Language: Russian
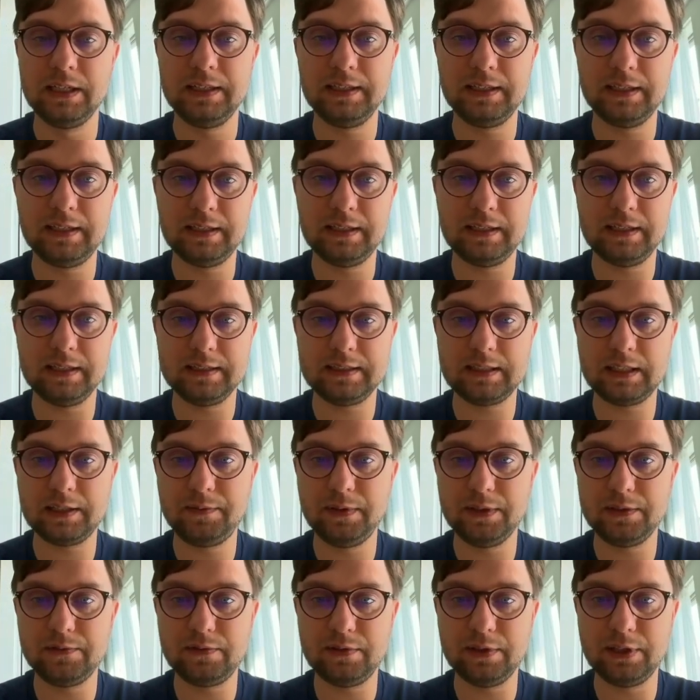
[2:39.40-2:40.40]
А,
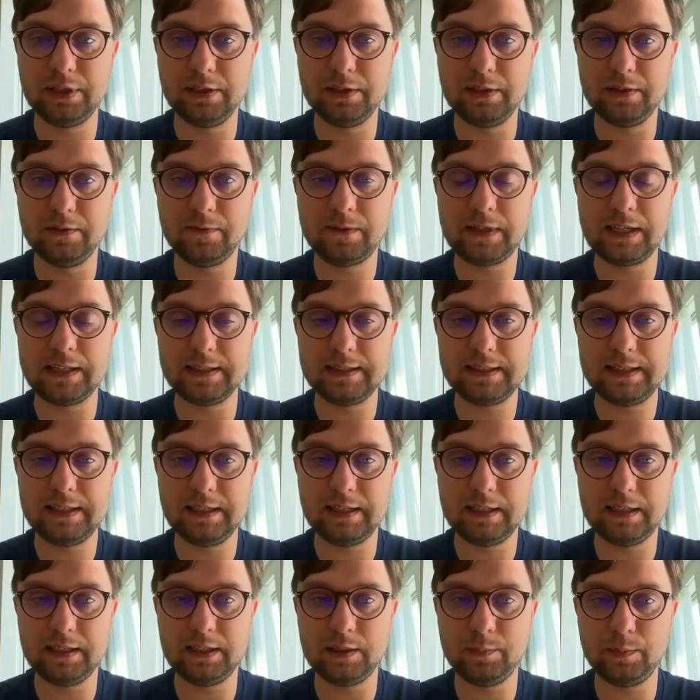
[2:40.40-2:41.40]
соответственно, в
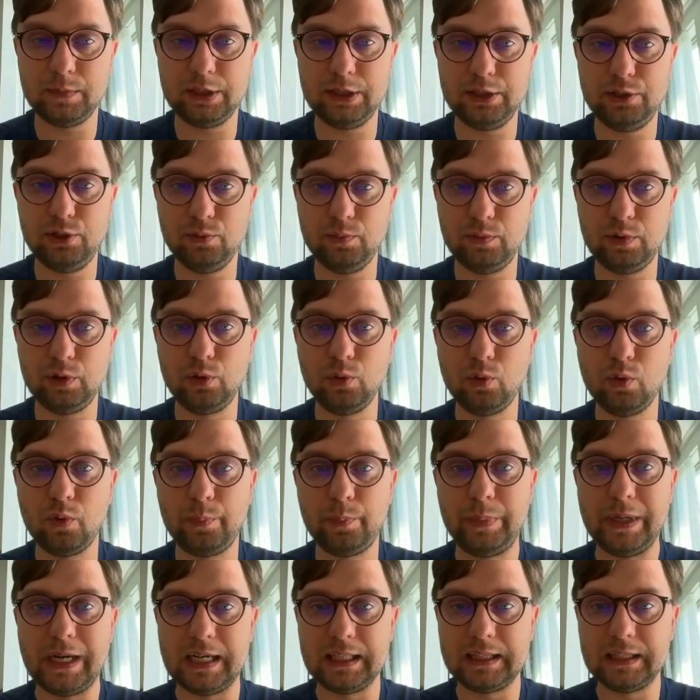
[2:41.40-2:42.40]
конце, когда мы дойдем до
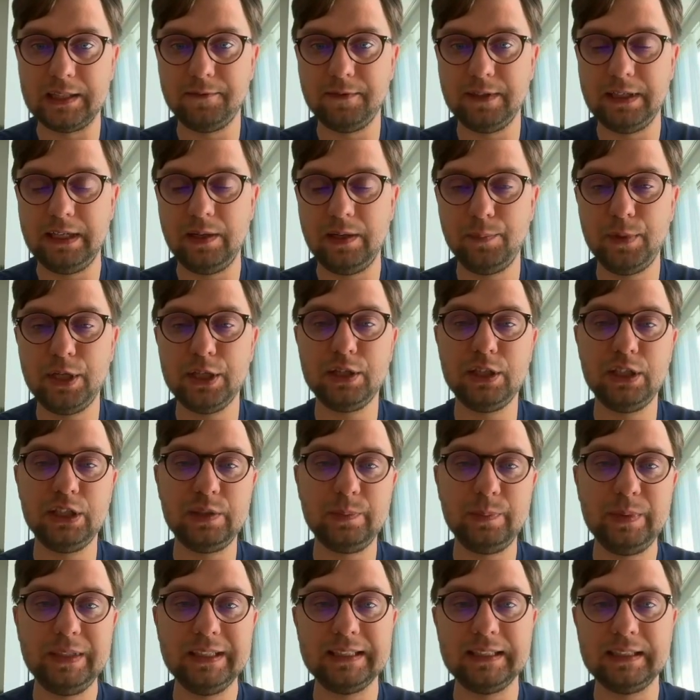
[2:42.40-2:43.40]
пятого элемента и
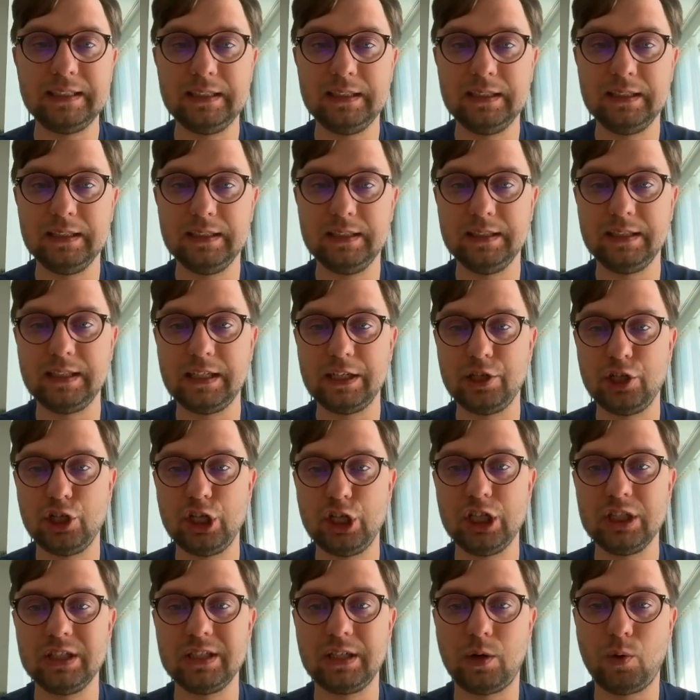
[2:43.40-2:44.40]
список наш
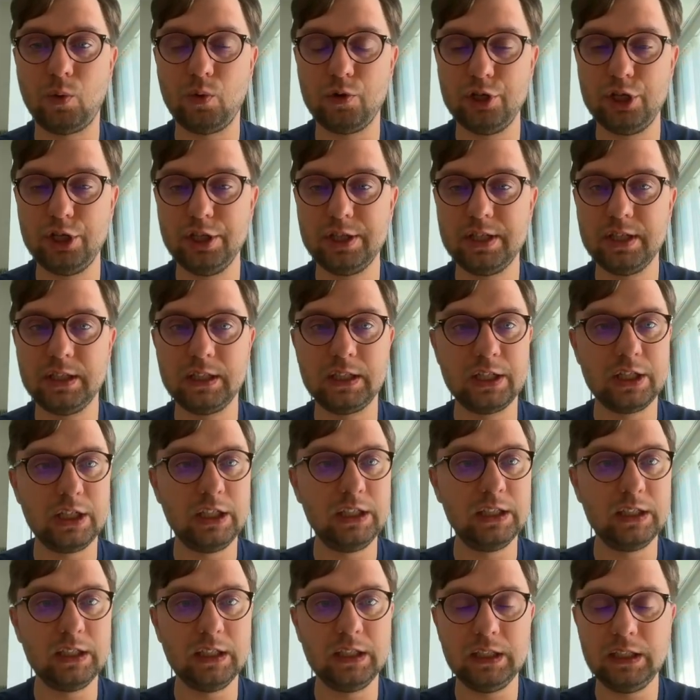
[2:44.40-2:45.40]
закончится, наш
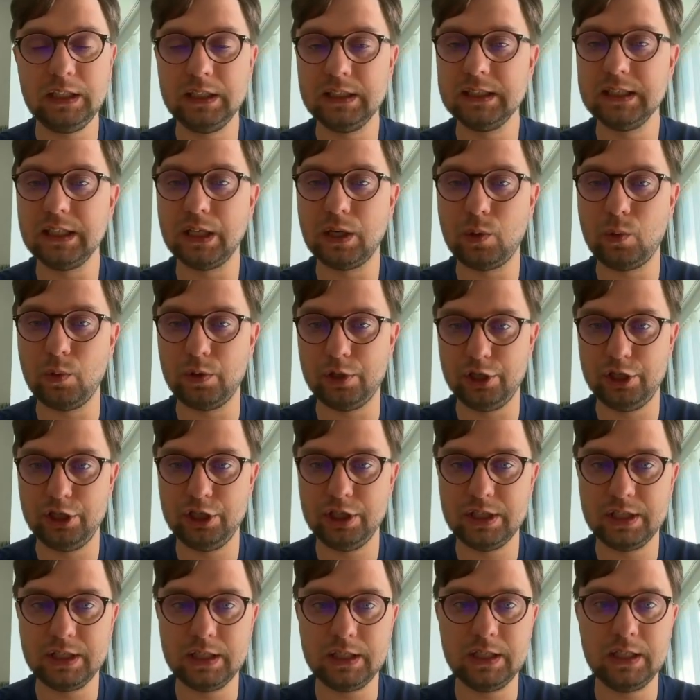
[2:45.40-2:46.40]
лист
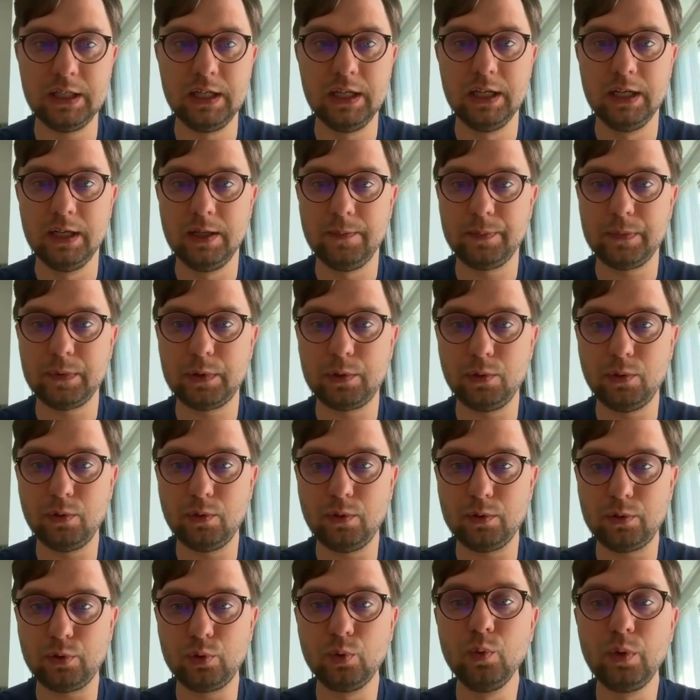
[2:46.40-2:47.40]
закончится,
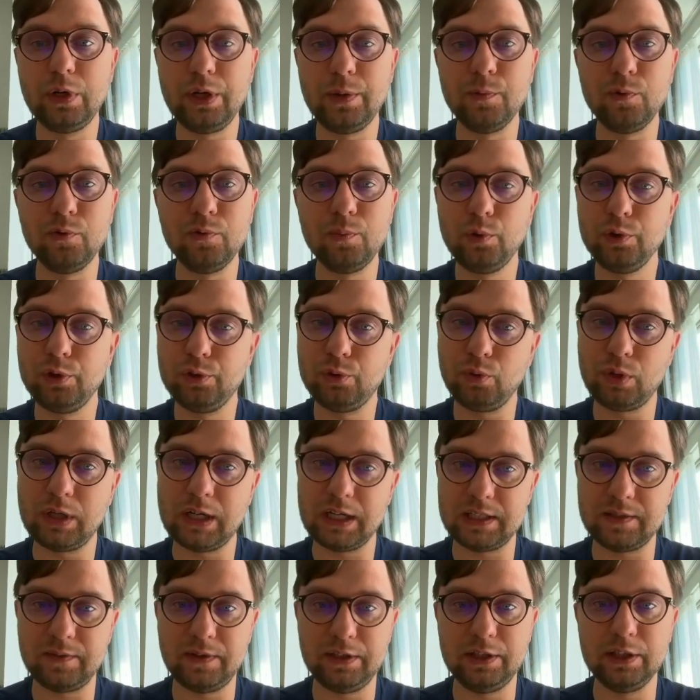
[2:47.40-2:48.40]
то to remove будет
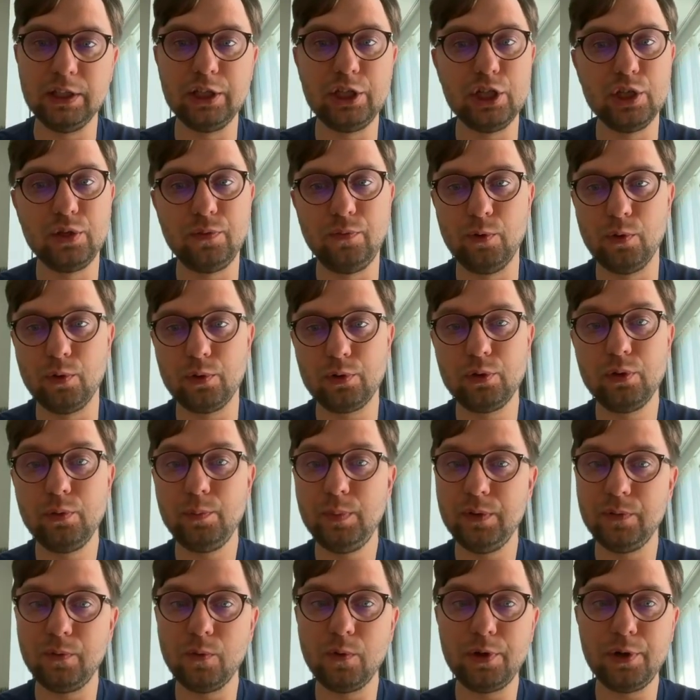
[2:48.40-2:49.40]
указывать на четвертую,
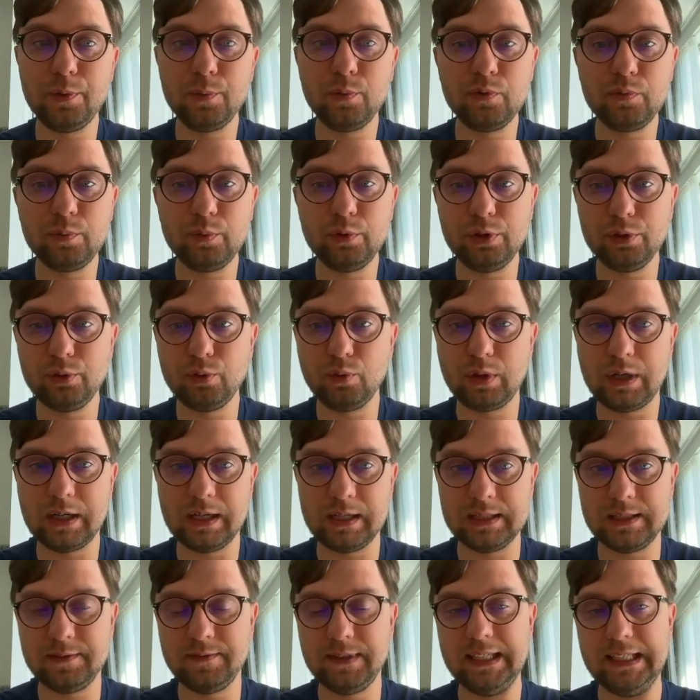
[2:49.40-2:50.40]
before remove будет
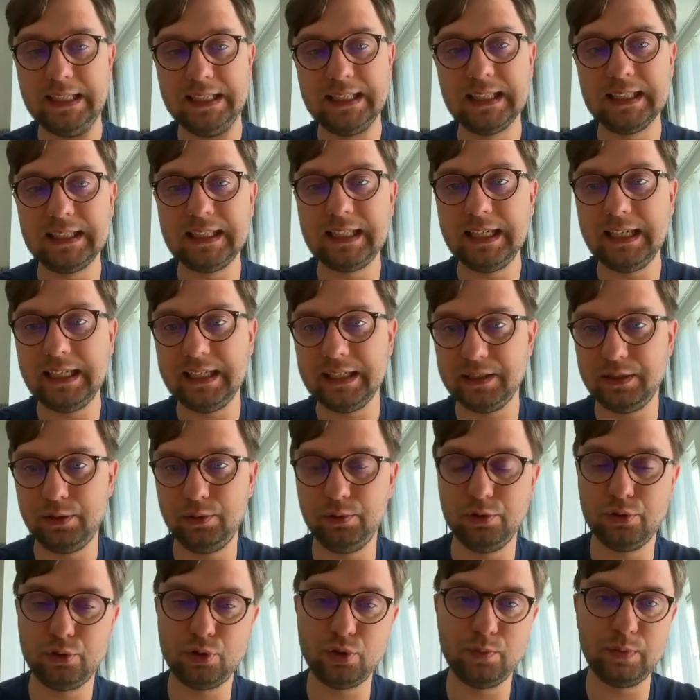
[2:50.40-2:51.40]
указывать на
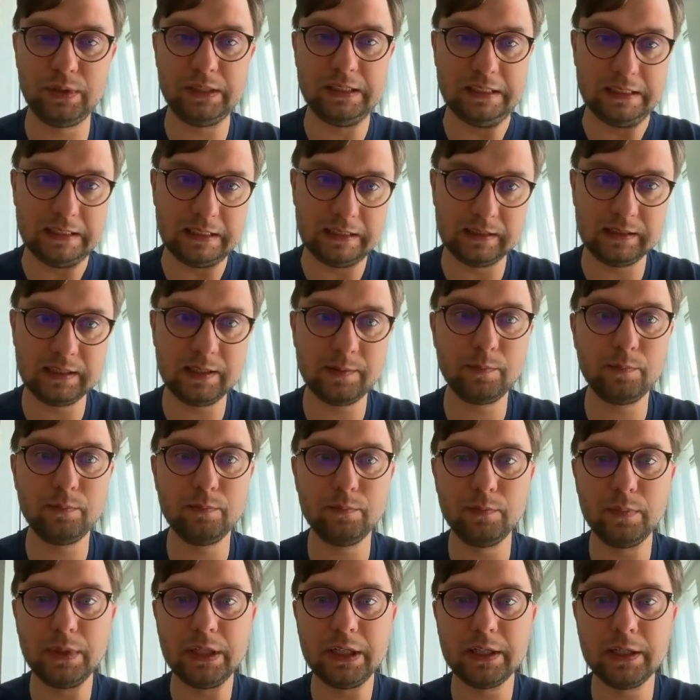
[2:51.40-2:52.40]
третью. Что мы сделаем?
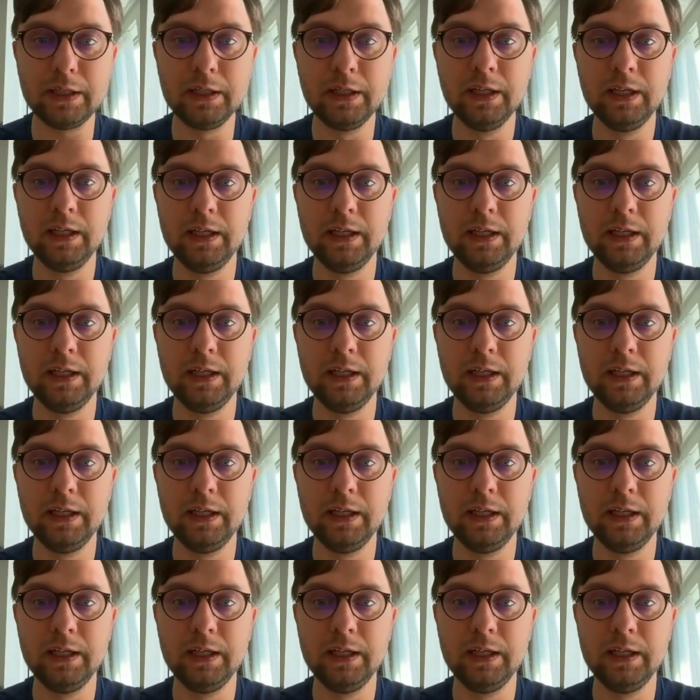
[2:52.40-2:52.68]
Мы